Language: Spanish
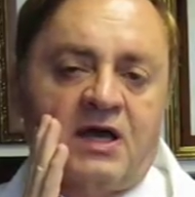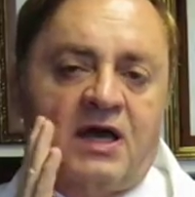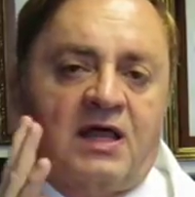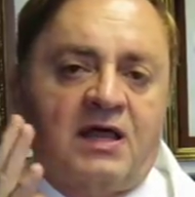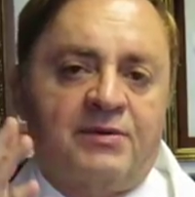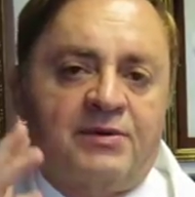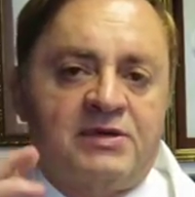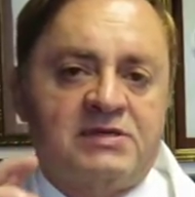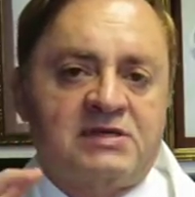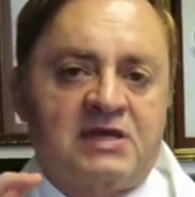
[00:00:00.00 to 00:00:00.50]

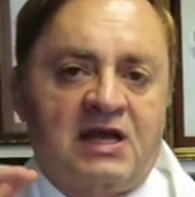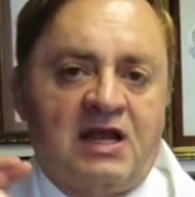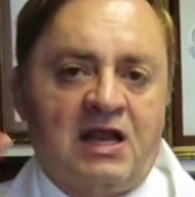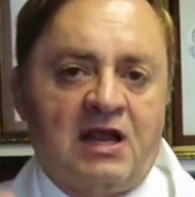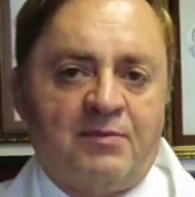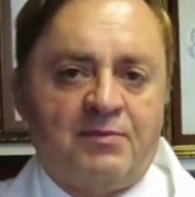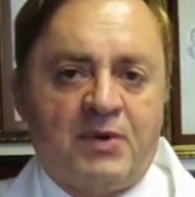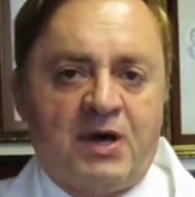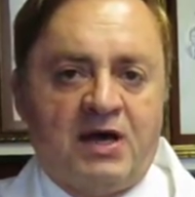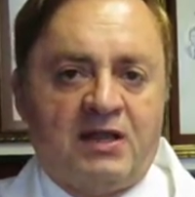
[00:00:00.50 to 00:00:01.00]
Cada vez que
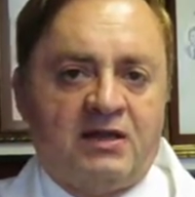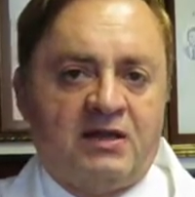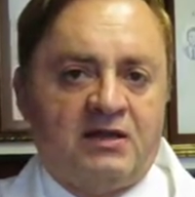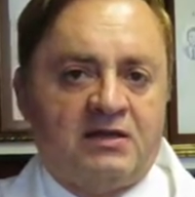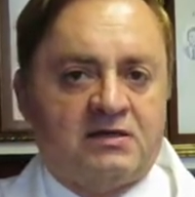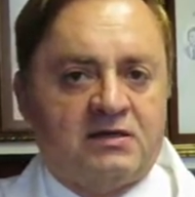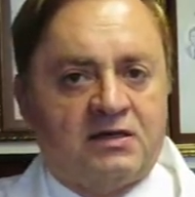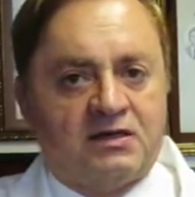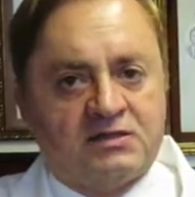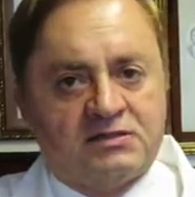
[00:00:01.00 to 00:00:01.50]
la
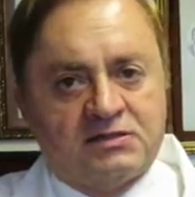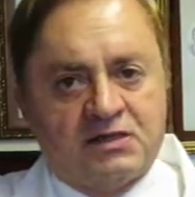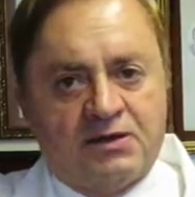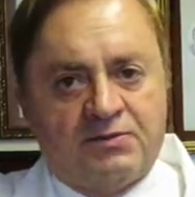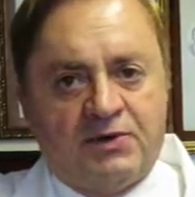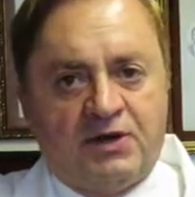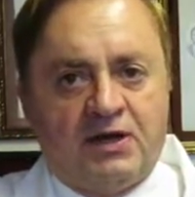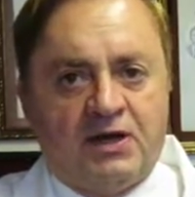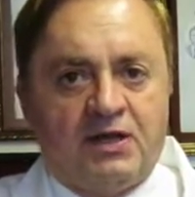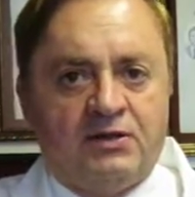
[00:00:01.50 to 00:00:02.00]
madre
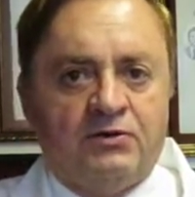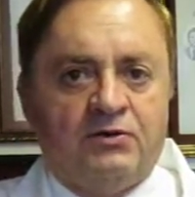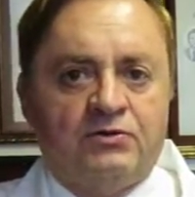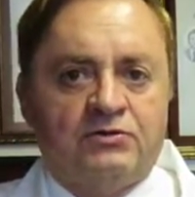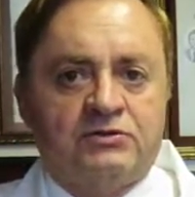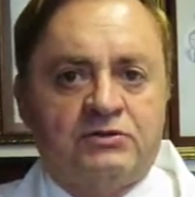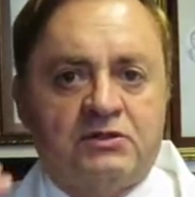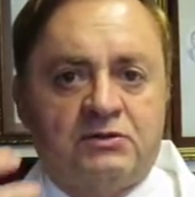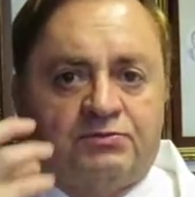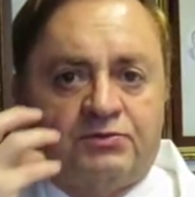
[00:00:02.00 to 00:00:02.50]
regresaba en la
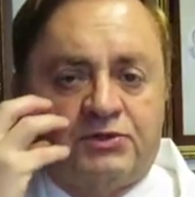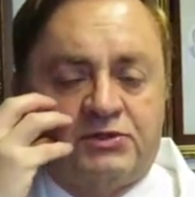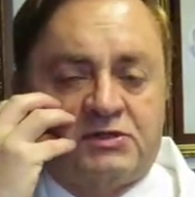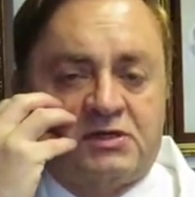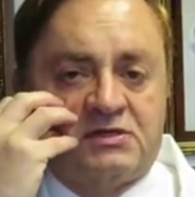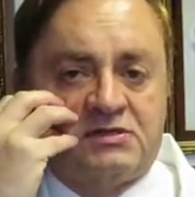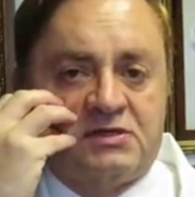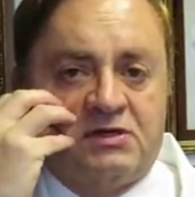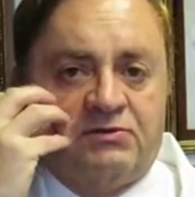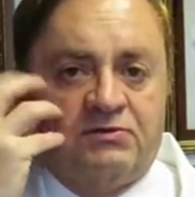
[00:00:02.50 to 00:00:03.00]
noche,
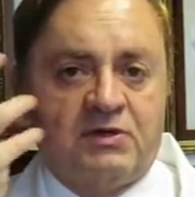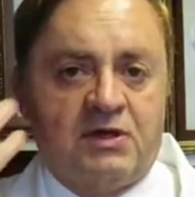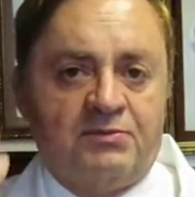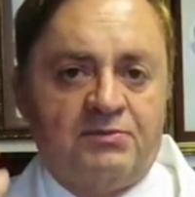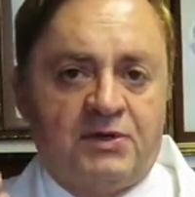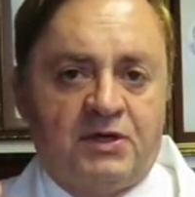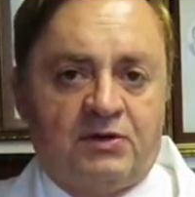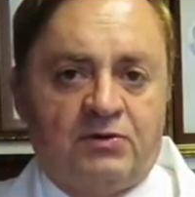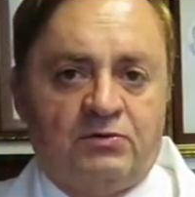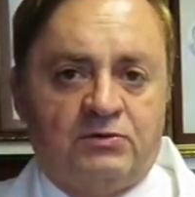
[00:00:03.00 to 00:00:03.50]
pues hacía una
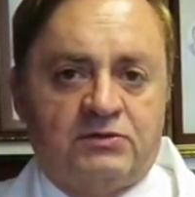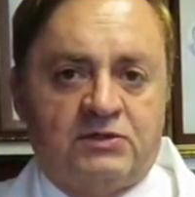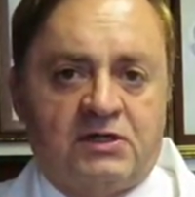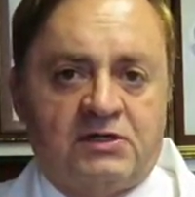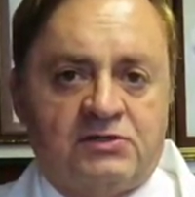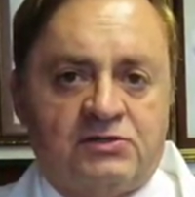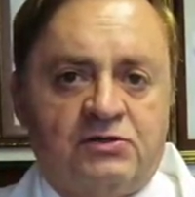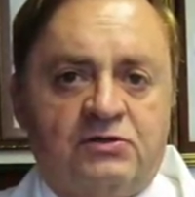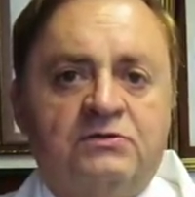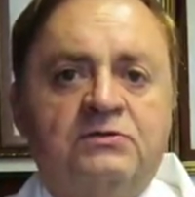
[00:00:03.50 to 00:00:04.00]

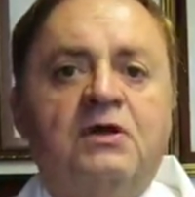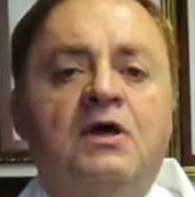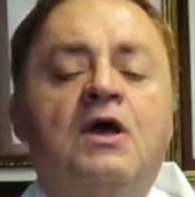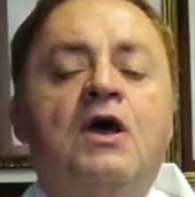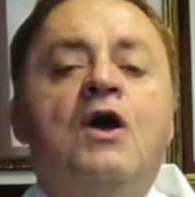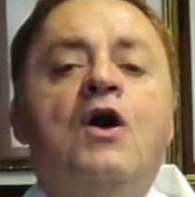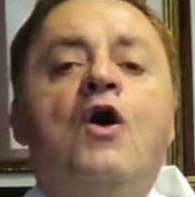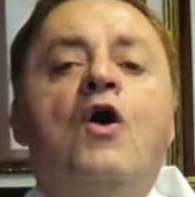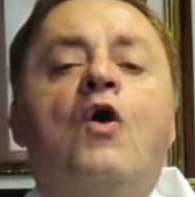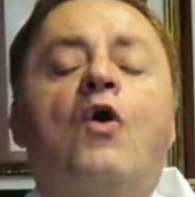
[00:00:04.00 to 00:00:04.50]
microulceración.
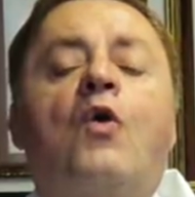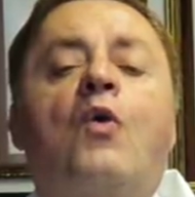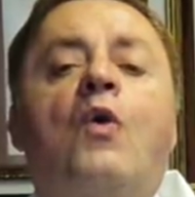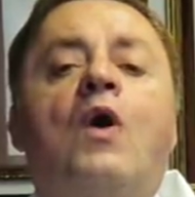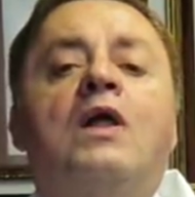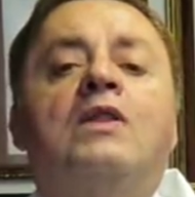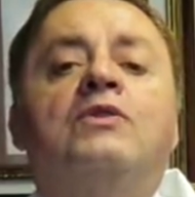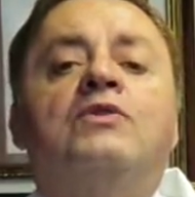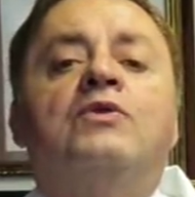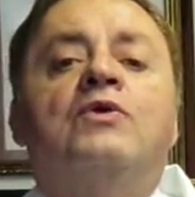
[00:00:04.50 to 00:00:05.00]

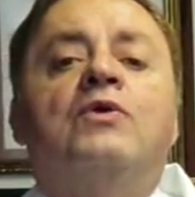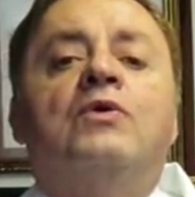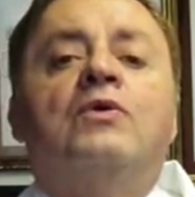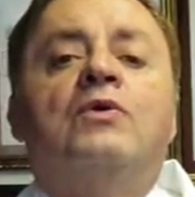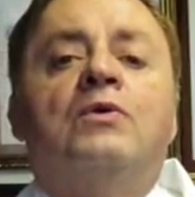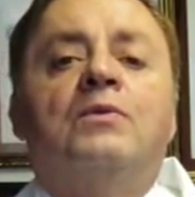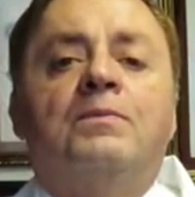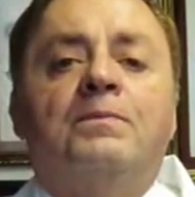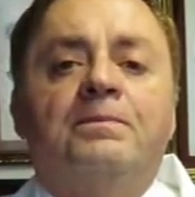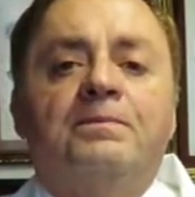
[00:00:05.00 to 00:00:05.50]

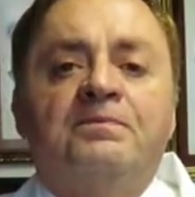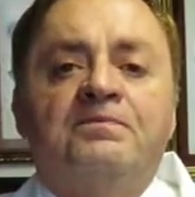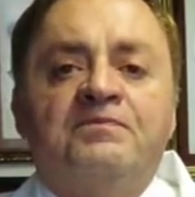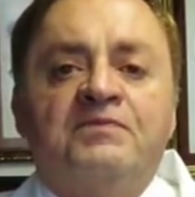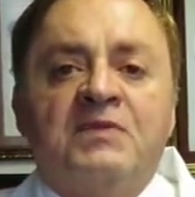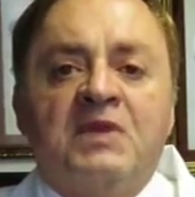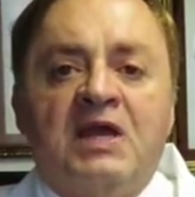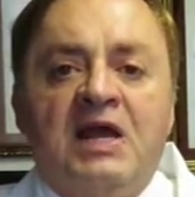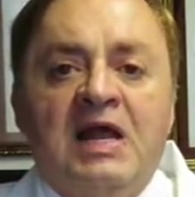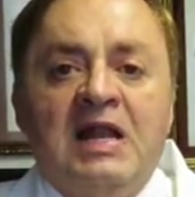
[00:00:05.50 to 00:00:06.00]
Cuando
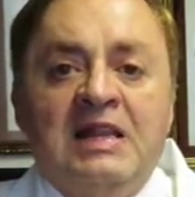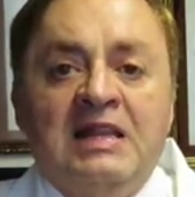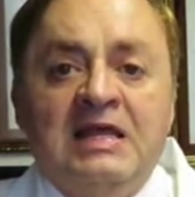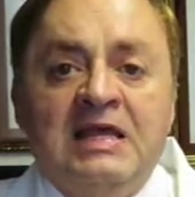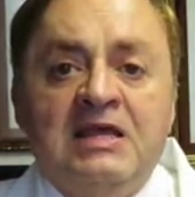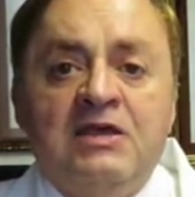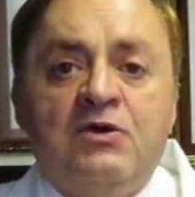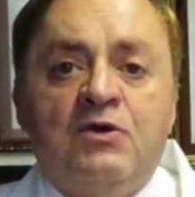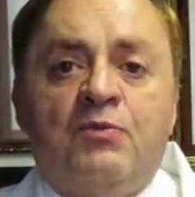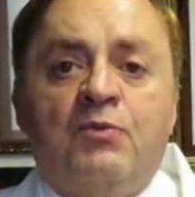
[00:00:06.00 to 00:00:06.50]
el
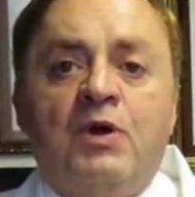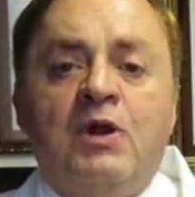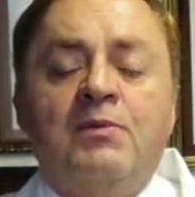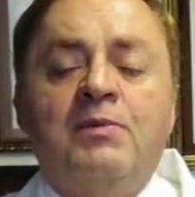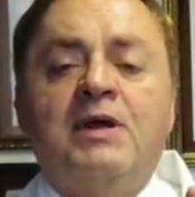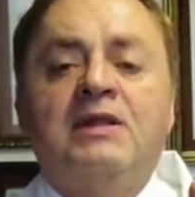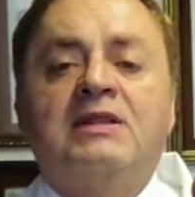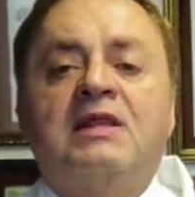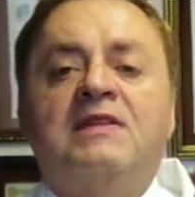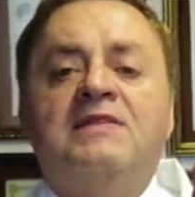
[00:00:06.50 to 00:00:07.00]
niño
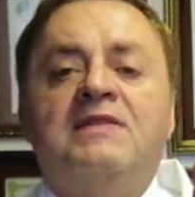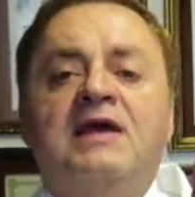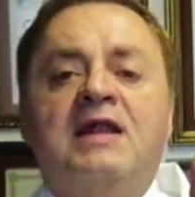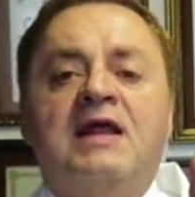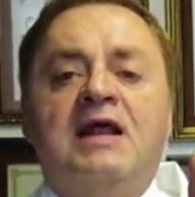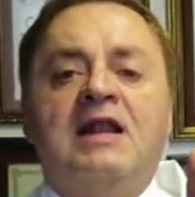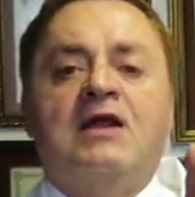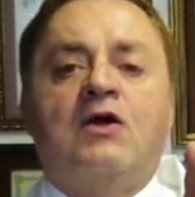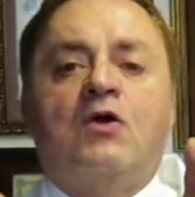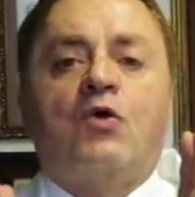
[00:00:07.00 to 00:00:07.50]
vuelve a
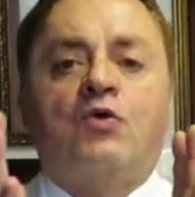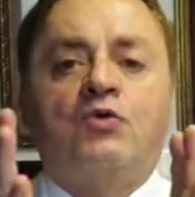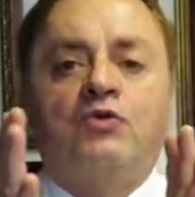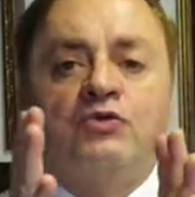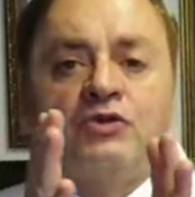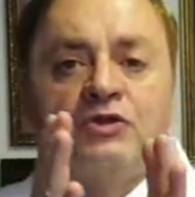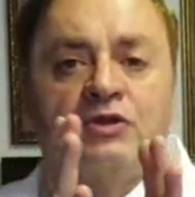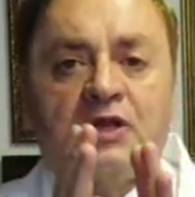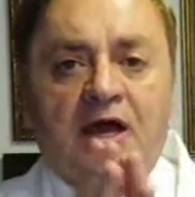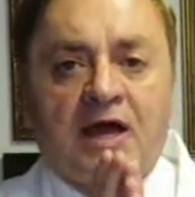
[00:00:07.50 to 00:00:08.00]
tener el
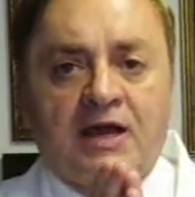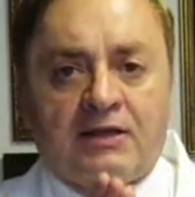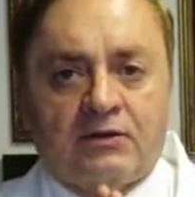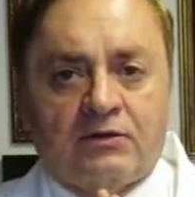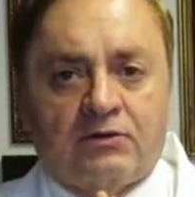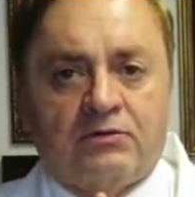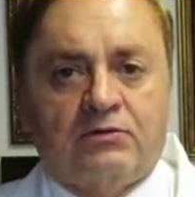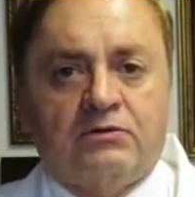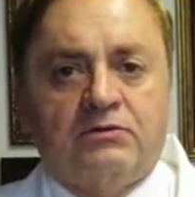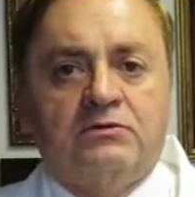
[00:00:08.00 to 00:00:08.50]

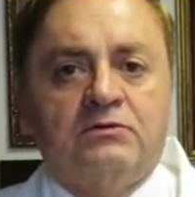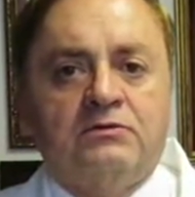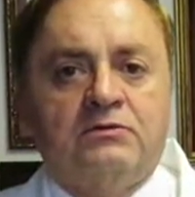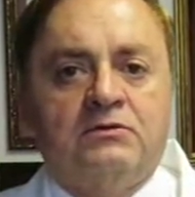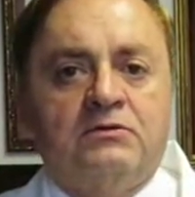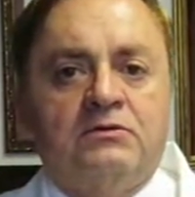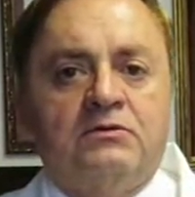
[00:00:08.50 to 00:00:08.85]
contacto